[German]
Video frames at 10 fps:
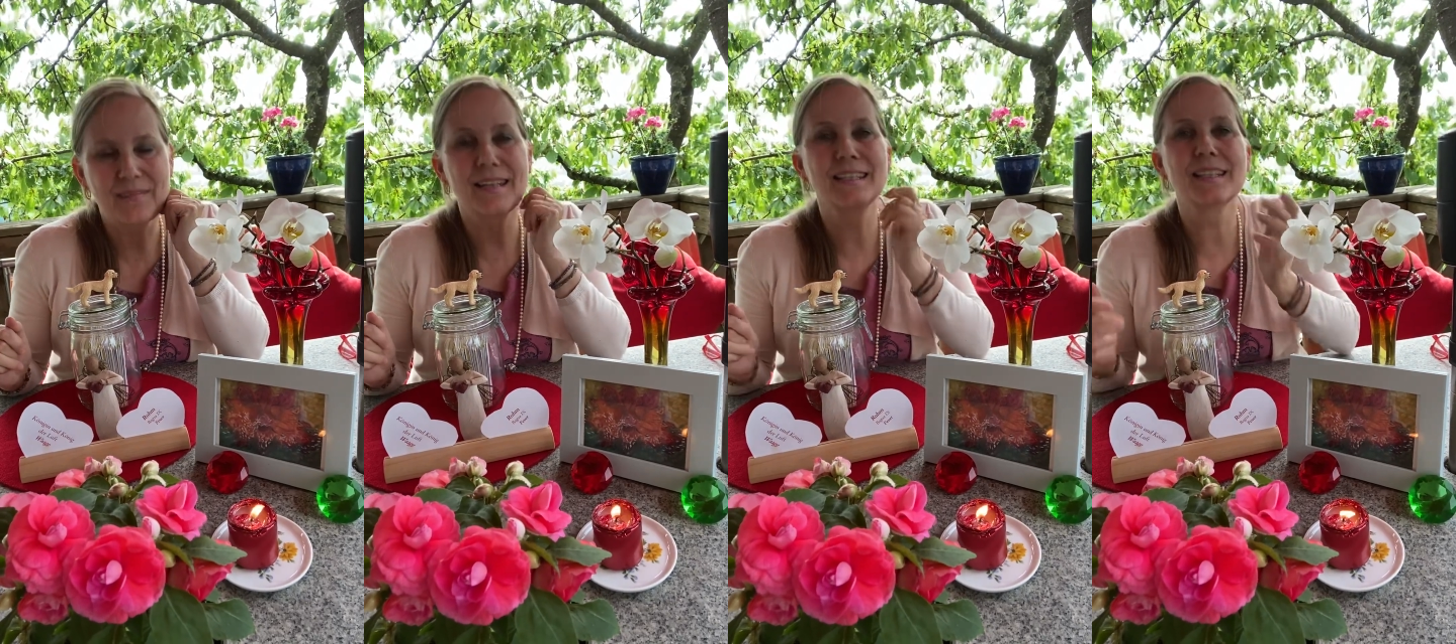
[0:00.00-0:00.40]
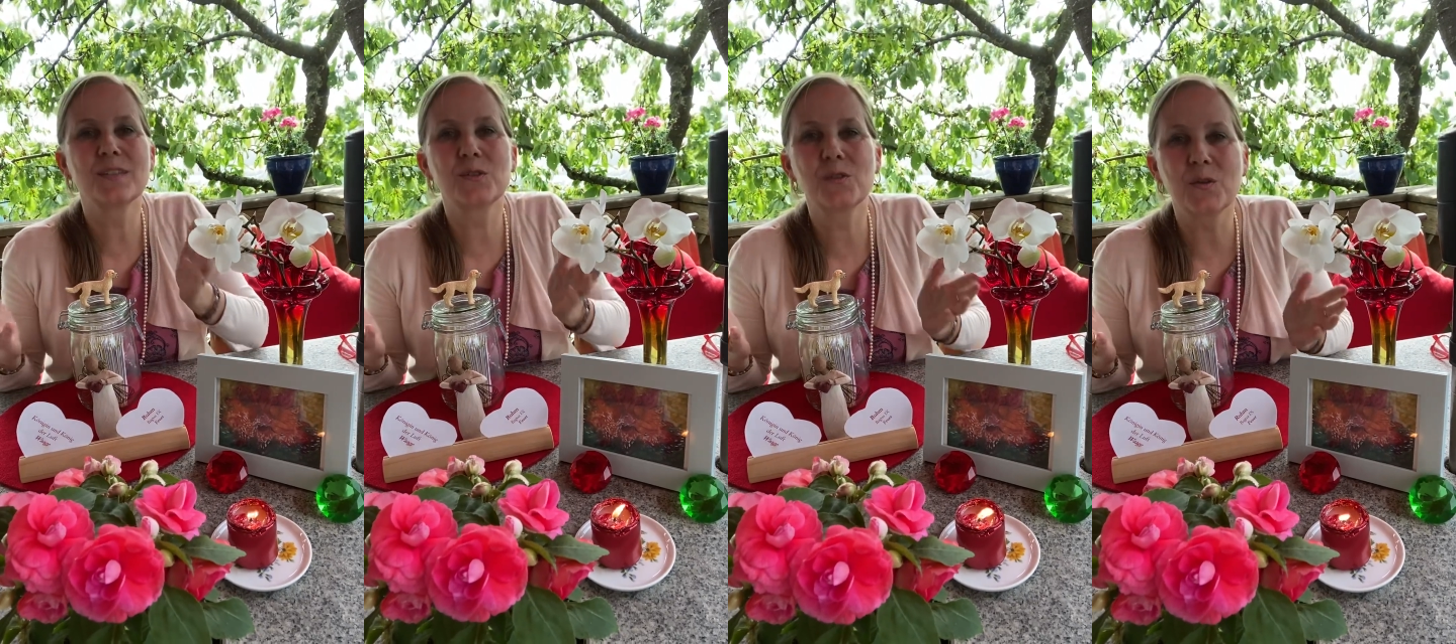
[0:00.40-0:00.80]
Es ist
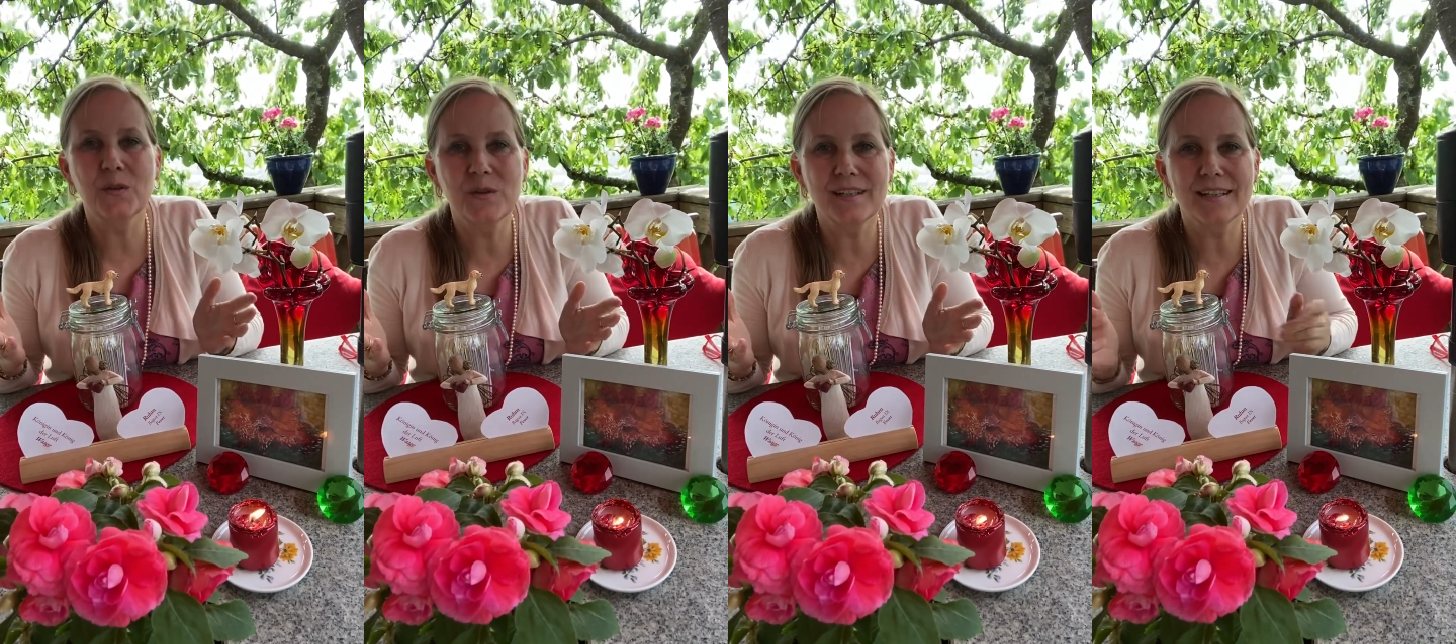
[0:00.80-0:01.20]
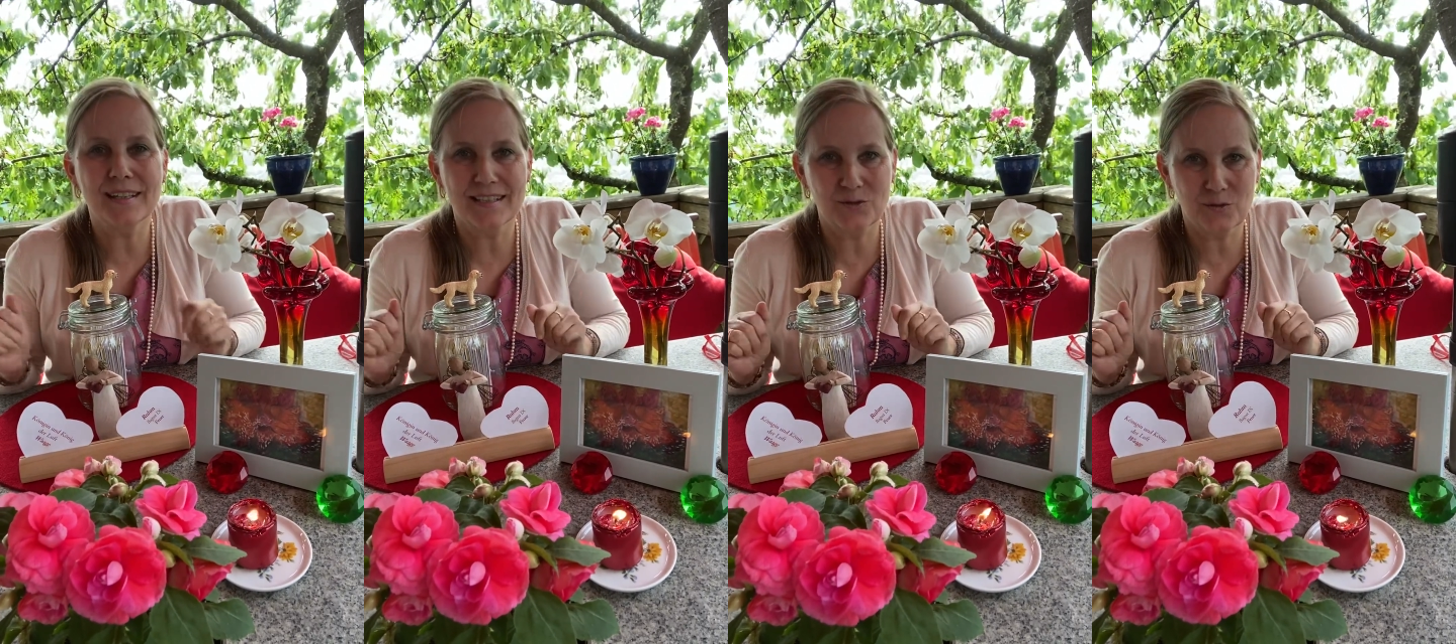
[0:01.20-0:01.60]
so schön,
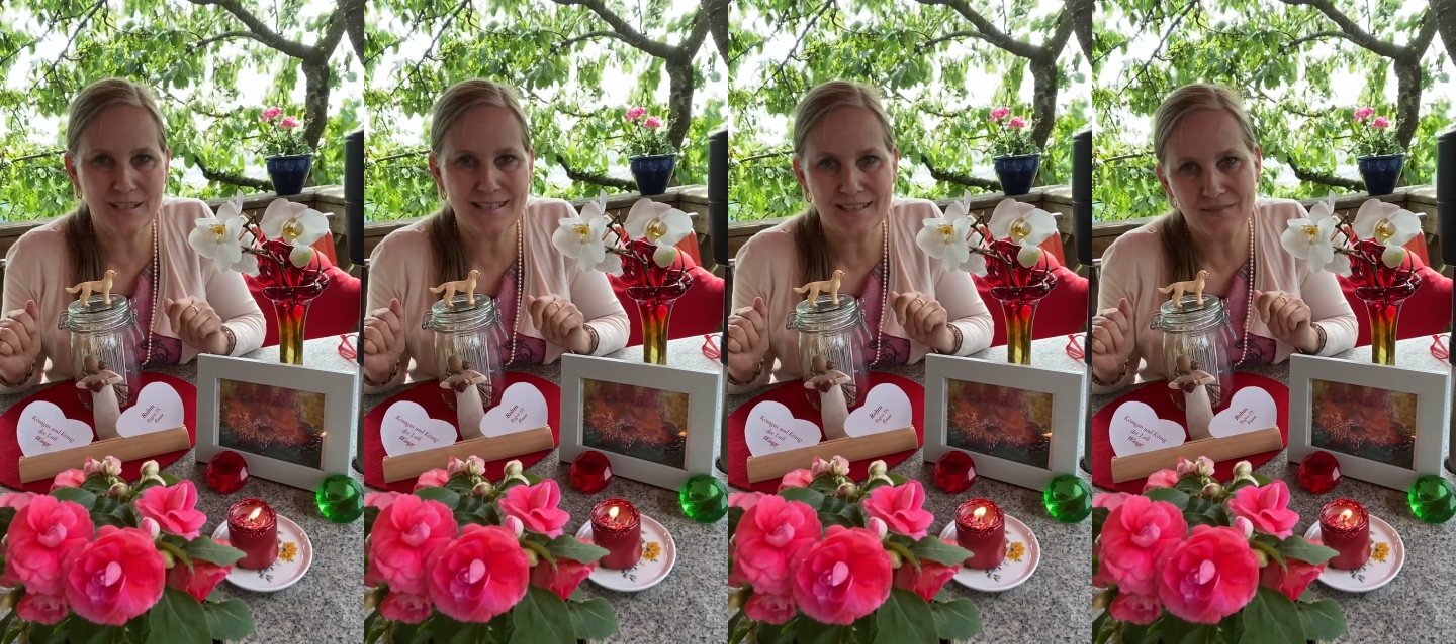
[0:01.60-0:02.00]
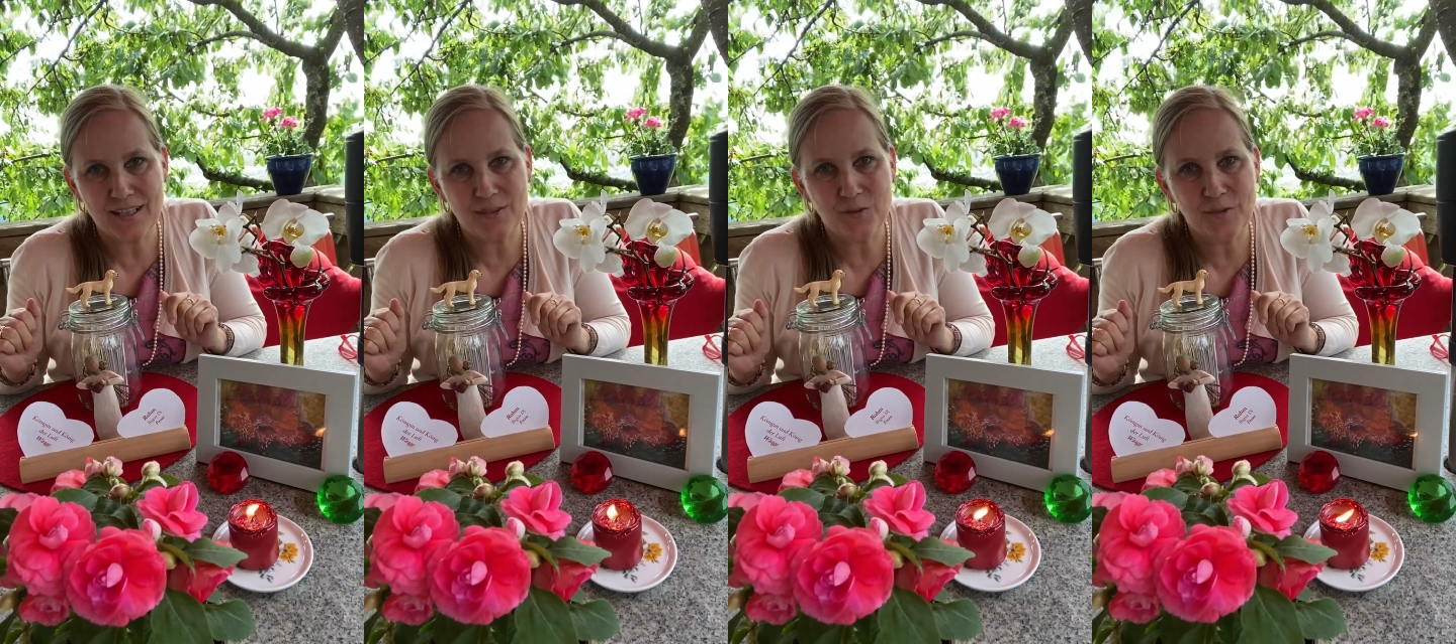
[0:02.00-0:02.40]
dass du dass ihr
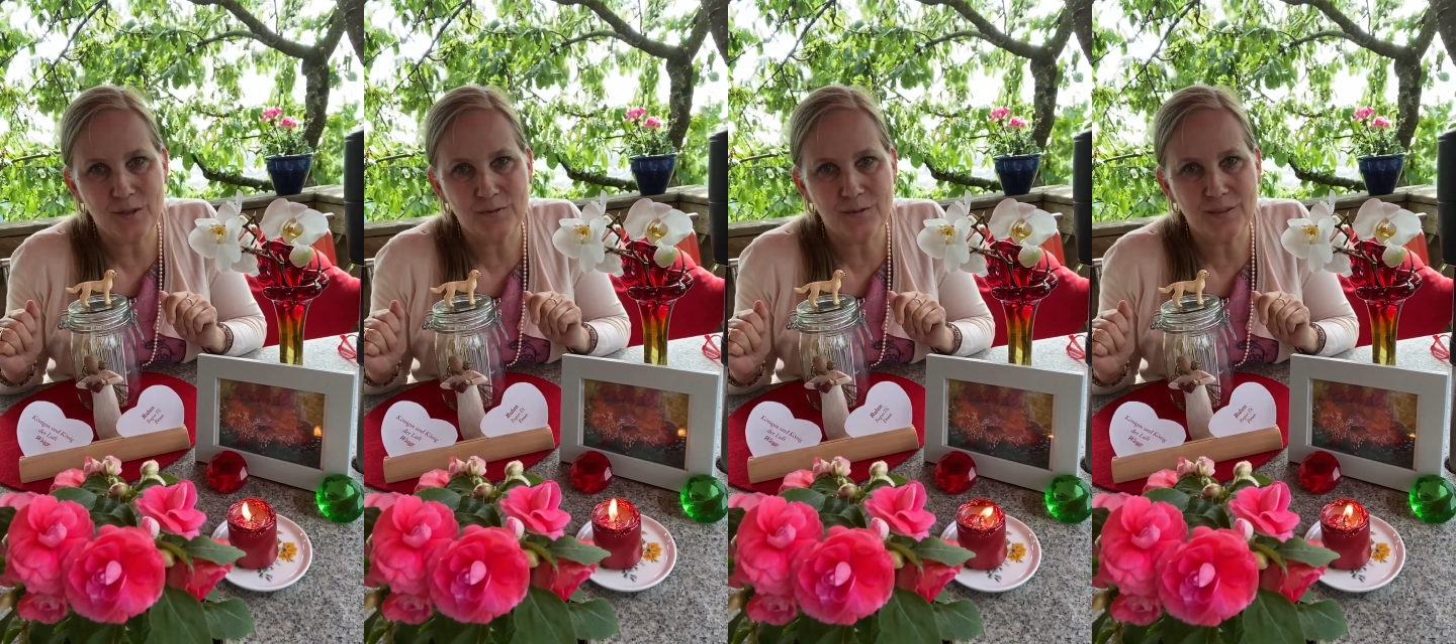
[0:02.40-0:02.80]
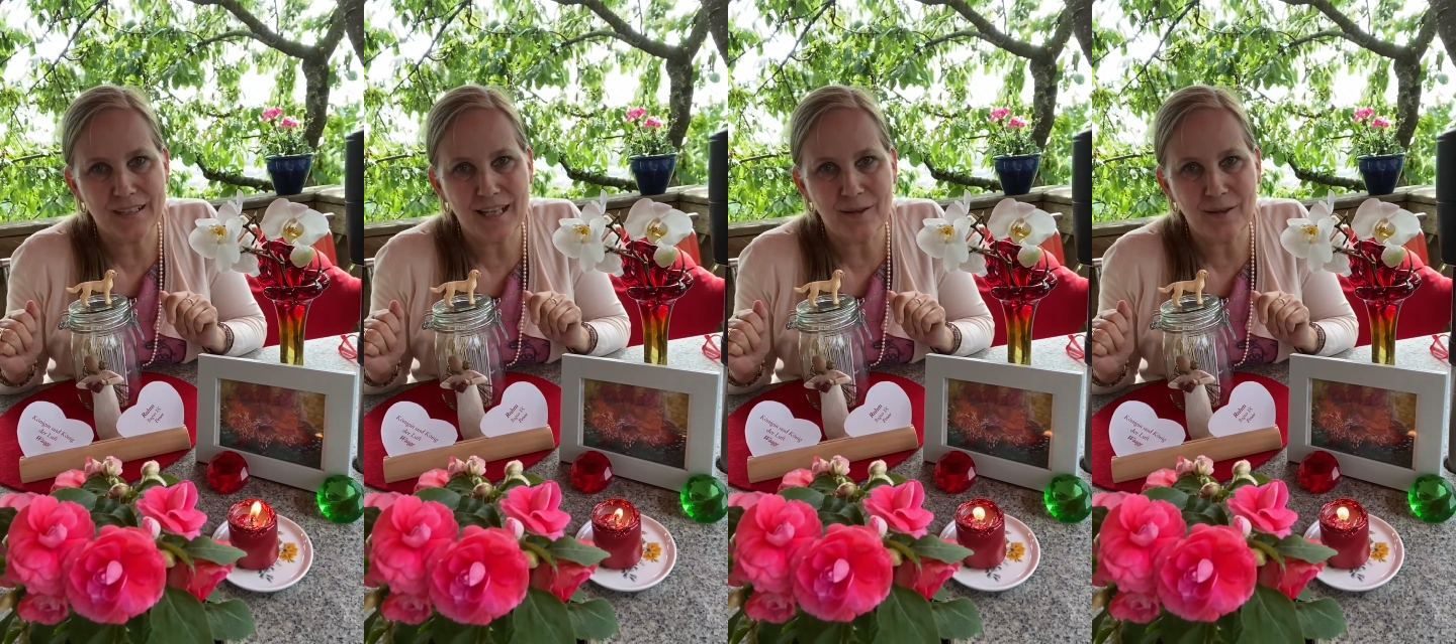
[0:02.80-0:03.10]
wieder zu mir gefunden